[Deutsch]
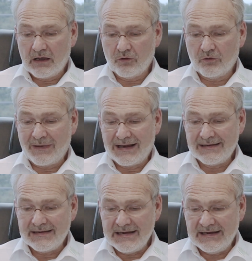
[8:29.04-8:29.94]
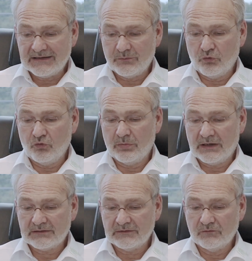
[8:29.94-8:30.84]
auch mal nicht
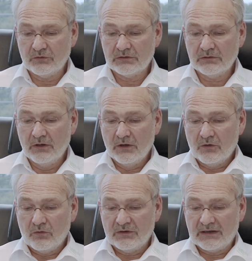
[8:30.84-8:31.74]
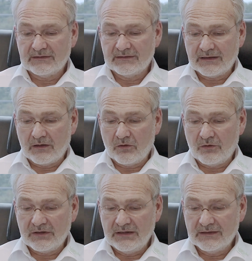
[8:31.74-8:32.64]
beobachtet wurden und dass es
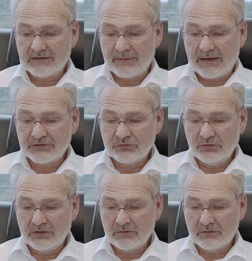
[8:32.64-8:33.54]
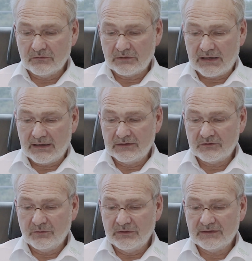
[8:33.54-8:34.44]
auch hier zwei Studien oder eine
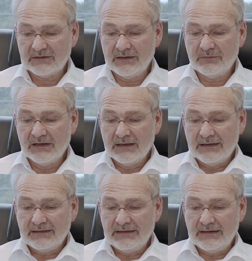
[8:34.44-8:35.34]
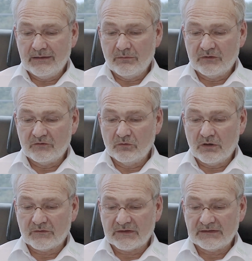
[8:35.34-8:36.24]
zumindest gibt, die in Bezug
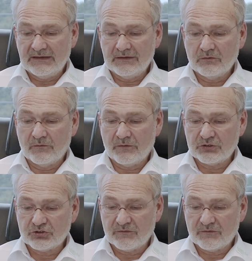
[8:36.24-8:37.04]
auf das Risiko von